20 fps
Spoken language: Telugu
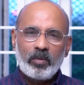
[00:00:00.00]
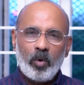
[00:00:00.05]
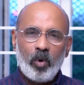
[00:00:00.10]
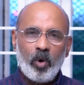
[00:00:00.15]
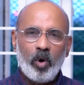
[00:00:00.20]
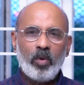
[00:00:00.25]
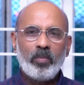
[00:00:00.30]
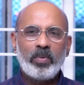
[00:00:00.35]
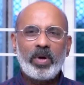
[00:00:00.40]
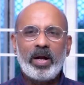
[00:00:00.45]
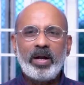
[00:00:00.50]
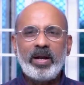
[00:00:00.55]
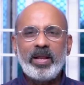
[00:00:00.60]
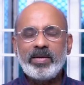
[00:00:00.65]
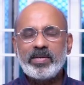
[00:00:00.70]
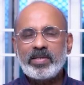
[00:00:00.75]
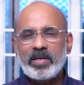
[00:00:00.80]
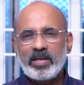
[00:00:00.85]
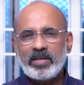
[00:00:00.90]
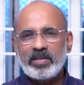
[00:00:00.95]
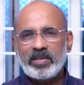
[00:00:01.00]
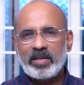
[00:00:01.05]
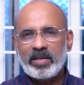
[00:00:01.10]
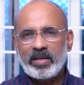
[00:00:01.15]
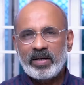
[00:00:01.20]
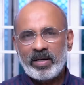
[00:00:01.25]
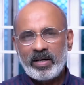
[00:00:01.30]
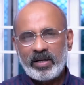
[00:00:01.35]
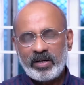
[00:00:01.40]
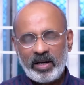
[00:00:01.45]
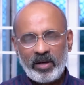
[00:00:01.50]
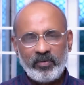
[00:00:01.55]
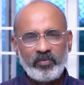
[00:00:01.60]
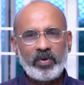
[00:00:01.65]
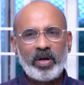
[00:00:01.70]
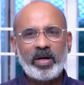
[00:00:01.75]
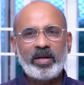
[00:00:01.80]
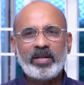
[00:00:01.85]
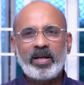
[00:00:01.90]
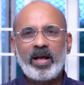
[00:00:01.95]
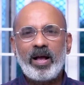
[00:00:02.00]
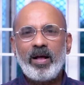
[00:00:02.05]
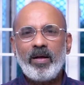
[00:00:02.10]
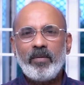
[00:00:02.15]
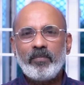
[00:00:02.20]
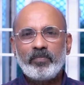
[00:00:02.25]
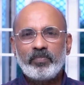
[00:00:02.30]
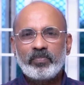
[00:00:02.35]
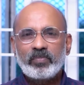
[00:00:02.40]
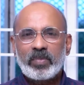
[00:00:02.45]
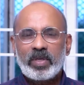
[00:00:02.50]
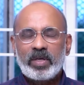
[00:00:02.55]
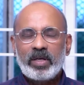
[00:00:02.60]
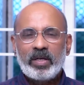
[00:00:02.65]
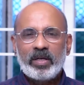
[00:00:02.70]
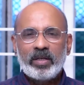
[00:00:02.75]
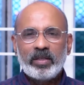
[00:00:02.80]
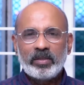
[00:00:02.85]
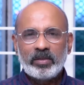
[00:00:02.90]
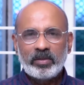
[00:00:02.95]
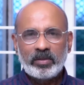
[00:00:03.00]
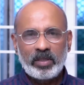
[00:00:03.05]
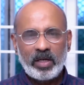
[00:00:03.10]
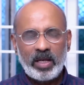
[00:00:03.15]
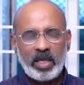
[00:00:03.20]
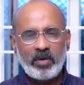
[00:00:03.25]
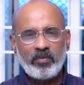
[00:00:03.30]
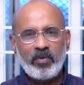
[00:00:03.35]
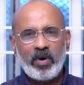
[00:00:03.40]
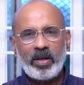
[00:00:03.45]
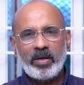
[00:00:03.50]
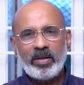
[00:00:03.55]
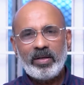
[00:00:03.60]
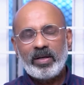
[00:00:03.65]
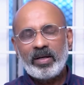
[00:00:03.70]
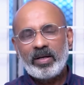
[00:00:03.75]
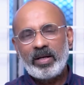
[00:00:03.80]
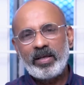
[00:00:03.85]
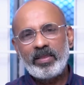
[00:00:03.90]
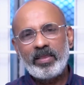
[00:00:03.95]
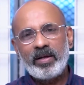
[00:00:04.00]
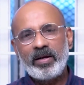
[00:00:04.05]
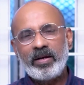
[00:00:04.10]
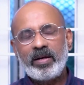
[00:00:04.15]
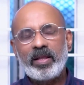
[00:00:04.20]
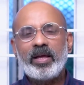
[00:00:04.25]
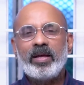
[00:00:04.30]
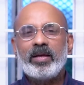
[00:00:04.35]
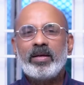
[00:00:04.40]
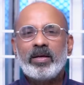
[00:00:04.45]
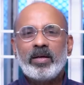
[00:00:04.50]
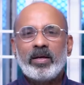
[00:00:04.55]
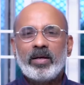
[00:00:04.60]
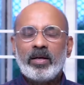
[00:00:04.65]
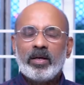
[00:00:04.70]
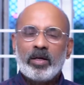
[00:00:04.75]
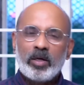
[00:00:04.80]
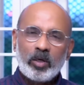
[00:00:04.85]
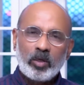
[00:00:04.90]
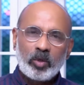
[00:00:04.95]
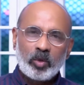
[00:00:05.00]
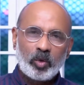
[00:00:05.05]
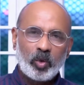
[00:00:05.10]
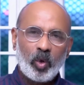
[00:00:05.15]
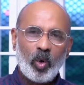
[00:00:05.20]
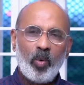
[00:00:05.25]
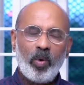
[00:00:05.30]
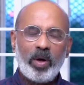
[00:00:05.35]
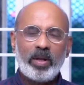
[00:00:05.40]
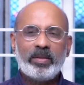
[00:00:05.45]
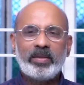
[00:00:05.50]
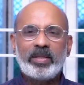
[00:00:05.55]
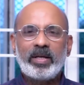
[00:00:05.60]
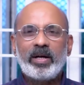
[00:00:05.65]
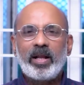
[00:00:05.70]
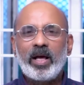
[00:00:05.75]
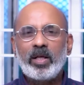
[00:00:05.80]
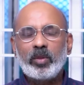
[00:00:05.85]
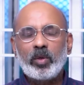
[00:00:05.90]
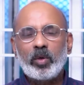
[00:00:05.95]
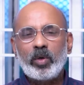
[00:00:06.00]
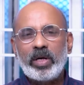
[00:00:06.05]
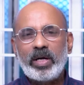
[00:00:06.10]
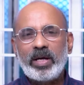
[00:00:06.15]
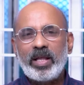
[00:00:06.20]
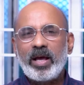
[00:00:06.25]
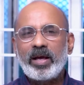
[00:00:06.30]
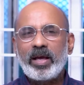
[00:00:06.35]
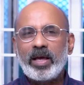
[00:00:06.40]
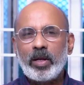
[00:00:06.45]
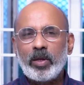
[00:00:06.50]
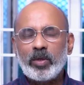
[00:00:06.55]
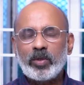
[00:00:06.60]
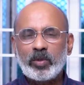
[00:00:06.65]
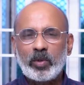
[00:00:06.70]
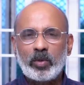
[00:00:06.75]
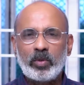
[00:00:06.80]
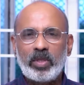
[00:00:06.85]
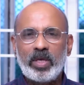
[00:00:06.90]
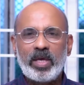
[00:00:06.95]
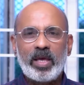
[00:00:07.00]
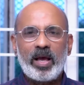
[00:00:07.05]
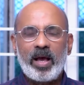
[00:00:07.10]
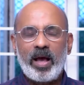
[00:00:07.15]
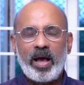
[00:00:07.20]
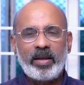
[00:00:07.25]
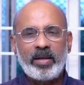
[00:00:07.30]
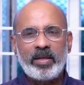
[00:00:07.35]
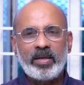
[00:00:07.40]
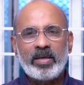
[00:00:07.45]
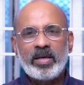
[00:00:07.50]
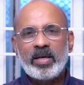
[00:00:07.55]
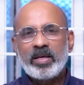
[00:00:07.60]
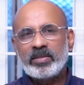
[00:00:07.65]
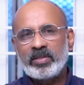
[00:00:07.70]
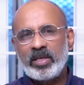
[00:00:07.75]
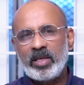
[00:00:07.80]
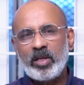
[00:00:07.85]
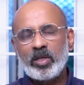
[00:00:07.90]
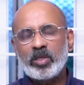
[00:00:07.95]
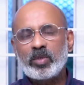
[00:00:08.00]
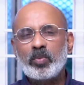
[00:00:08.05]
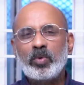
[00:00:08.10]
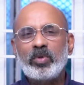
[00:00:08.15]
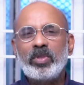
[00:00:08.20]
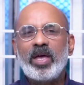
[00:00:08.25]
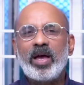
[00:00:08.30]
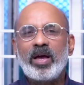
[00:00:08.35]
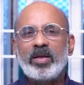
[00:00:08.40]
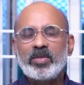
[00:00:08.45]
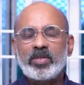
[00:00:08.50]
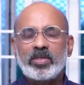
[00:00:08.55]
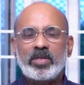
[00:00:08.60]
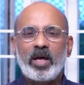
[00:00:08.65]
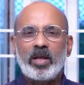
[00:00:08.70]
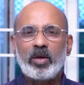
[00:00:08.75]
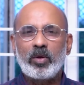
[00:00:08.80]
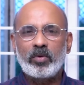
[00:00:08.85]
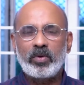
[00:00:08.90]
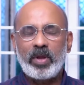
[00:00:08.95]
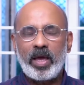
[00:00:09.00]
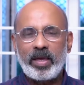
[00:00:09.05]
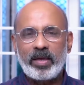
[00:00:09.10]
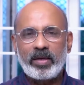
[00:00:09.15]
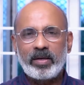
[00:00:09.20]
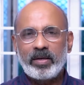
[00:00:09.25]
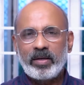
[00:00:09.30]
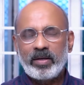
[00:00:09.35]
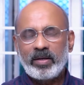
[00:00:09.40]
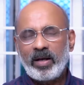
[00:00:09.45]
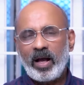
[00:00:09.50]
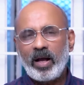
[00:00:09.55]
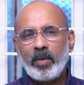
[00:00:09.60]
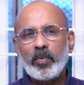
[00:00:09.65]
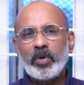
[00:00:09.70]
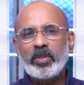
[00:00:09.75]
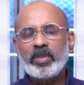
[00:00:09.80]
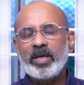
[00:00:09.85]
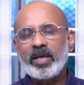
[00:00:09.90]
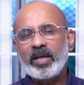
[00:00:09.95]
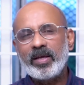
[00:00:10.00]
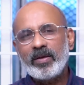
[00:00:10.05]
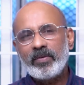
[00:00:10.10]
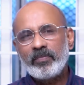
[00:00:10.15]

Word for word: హోమ్ కండిషన్స్ డెఫినెట్గా త్రీ వన్ లేదంటే టూ వన్ తేడాతో ఇండియా గెలుస్తుంది అని సిరీస్ ముందే అంచనాలు ఉన్నాయి కాకపోతే